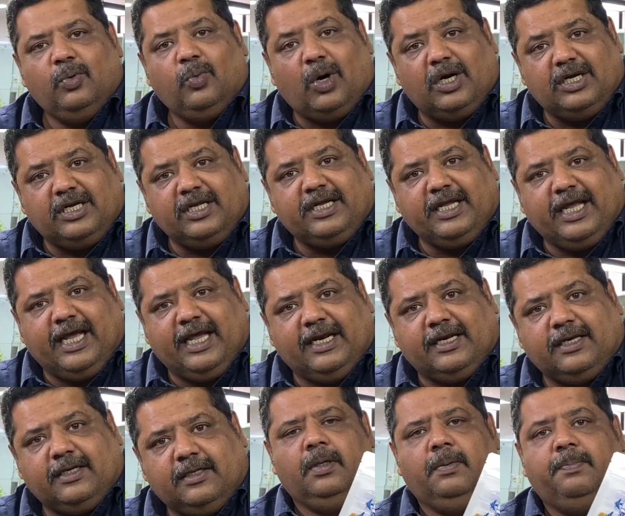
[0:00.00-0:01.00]
वाटर केयर
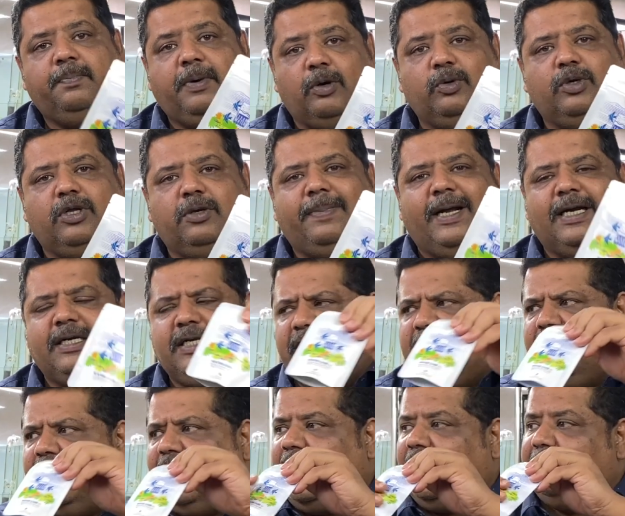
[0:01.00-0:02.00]
पाउडर
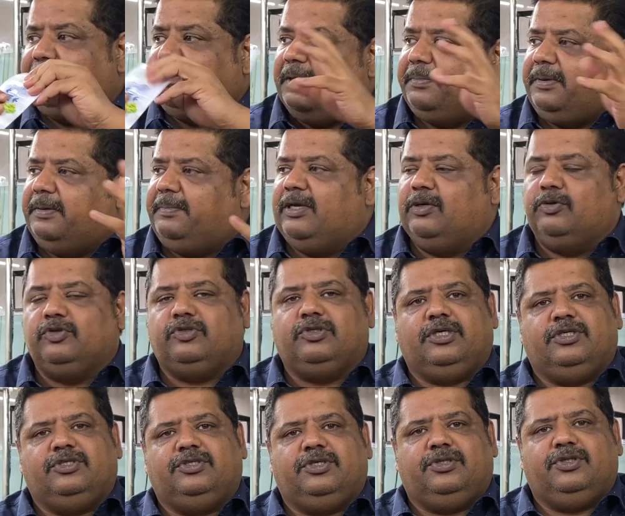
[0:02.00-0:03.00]
बैक्टीरिया आप कभी भी यूज कर
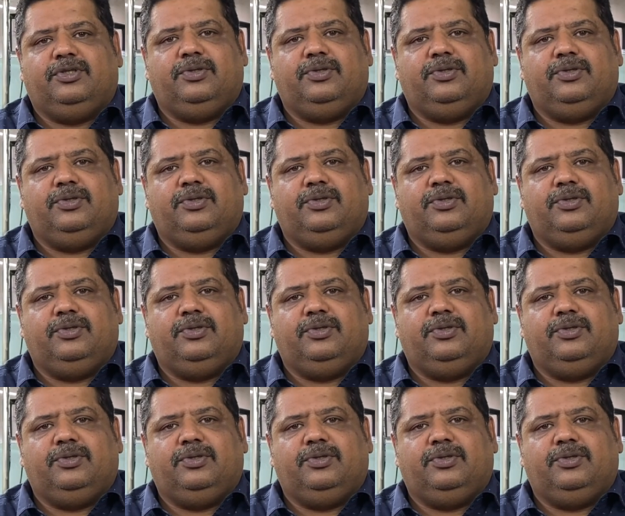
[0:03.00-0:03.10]
सकते